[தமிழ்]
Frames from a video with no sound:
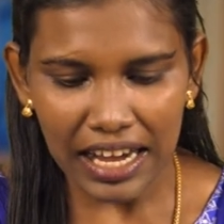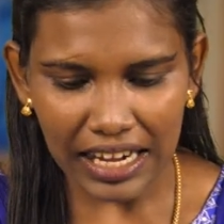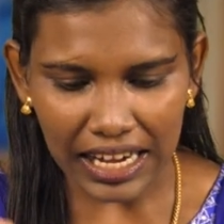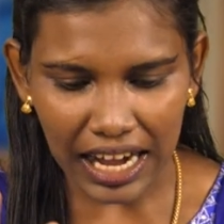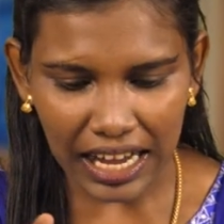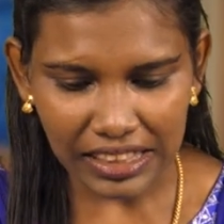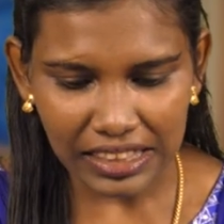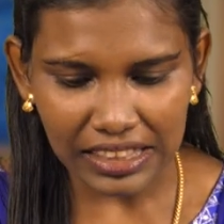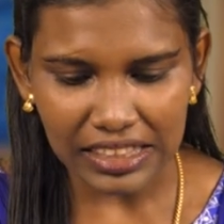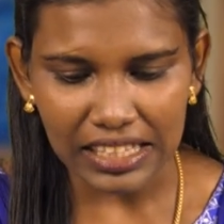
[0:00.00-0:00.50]

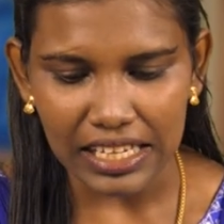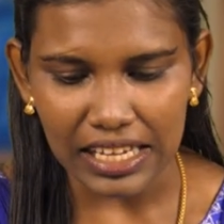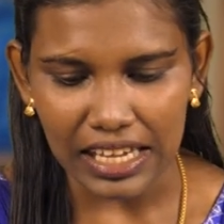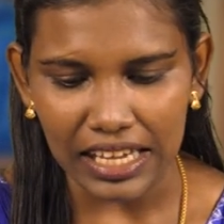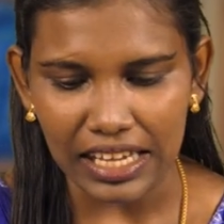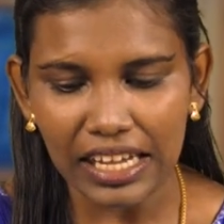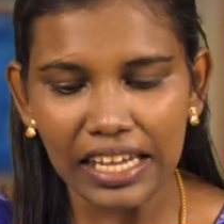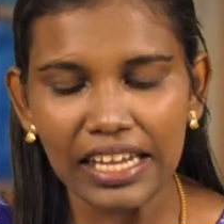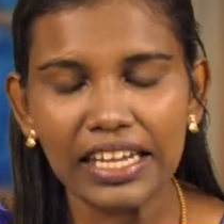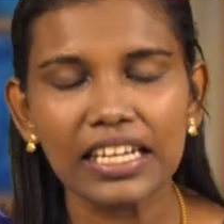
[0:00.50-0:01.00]

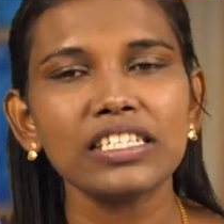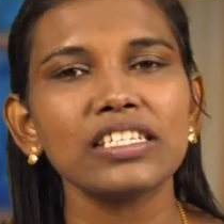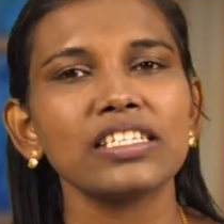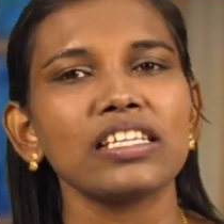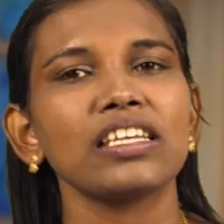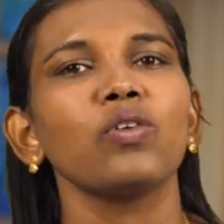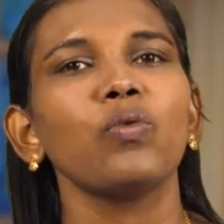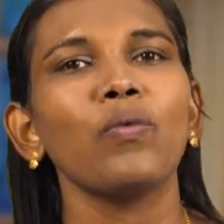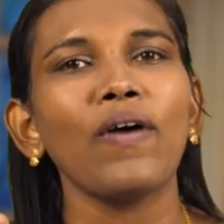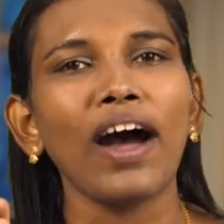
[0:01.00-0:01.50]
கர்த்தர்
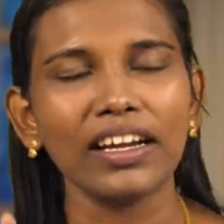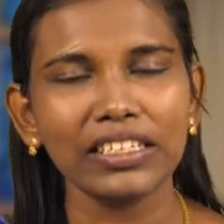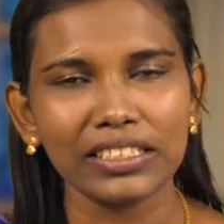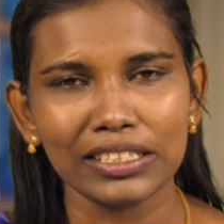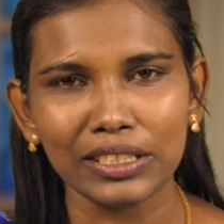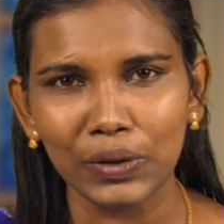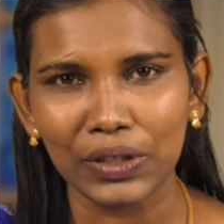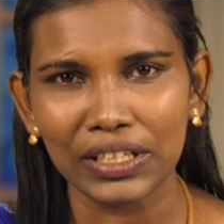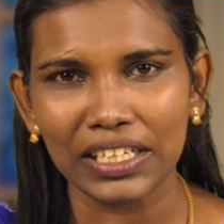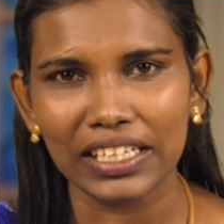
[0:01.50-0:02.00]
இன்றைக்கு வாக்கு
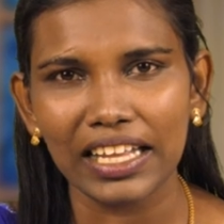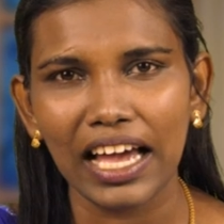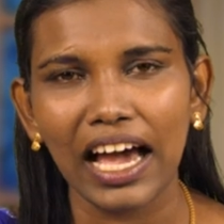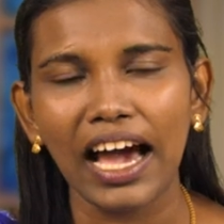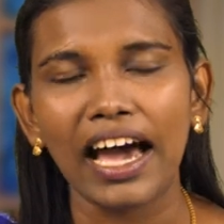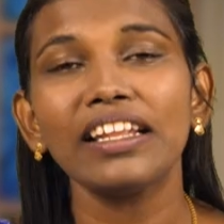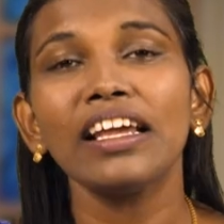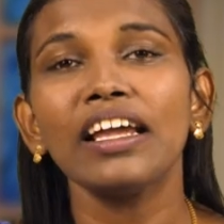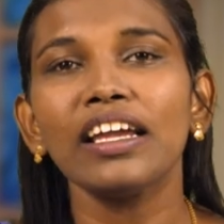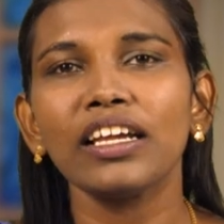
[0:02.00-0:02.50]

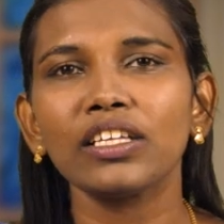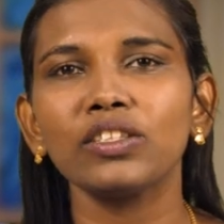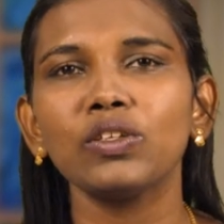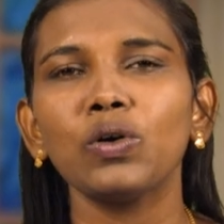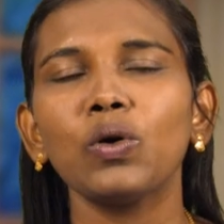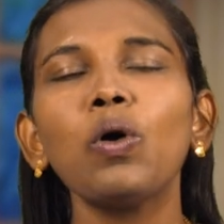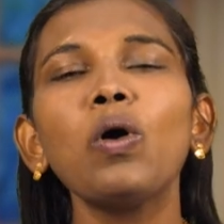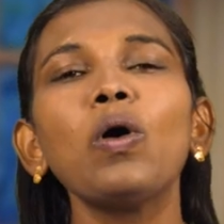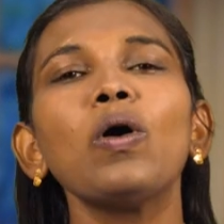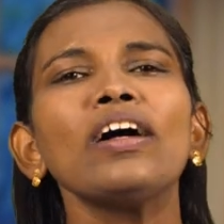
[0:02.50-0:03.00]
கொடுக்கிறார் இதோ